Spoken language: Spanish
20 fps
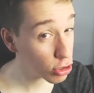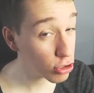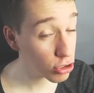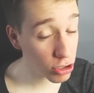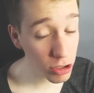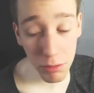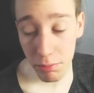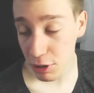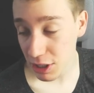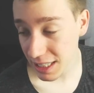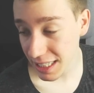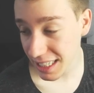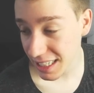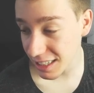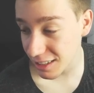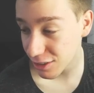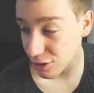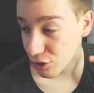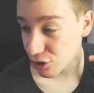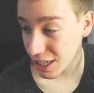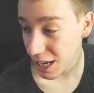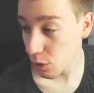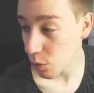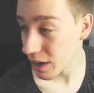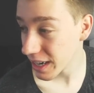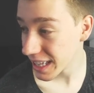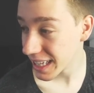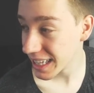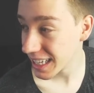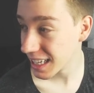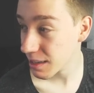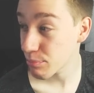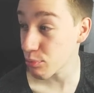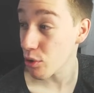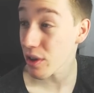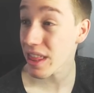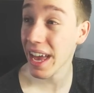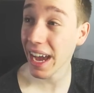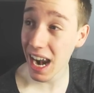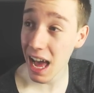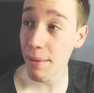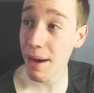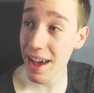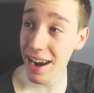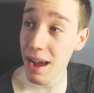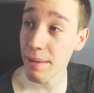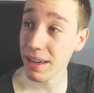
tonto Porque no se acuerda de que puede grabar,